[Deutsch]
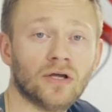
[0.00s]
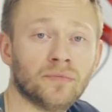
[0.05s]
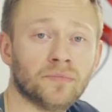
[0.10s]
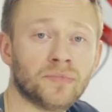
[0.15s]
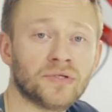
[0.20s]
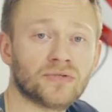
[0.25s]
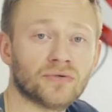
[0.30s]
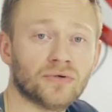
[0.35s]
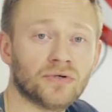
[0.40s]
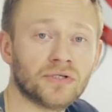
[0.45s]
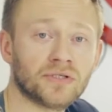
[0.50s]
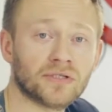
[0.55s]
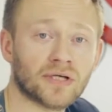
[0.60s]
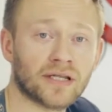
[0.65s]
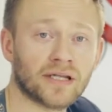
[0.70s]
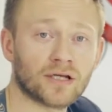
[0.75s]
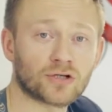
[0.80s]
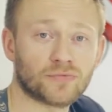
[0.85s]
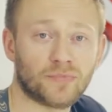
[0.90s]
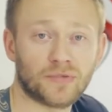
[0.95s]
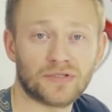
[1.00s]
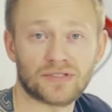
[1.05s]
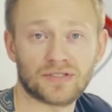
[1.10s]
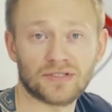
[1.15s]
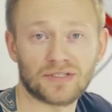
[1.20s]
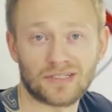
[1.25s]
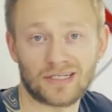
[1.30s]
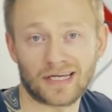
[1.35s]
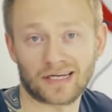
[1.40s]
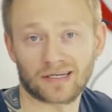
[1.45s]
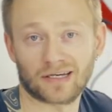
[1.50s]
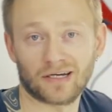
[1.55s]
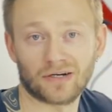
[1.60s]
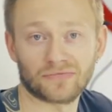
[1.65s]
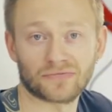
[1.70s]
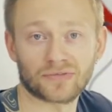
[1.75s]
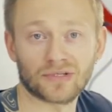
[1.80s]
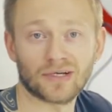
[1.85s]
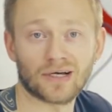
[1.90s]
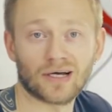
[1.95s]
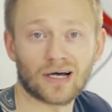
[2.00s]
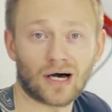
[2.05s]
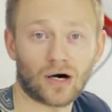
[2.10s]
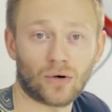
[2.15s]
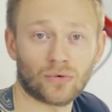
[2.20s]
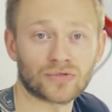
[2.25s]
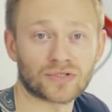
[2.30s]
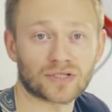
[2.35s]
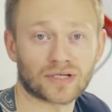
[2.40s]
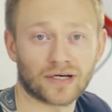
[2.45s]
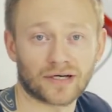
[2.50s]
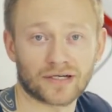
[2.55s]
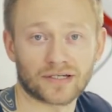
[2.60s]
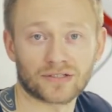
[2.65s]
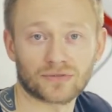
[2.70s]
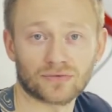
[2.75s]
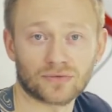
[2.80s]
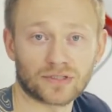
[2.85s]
bis euch an der Spitze die Deckkraft ausreicht.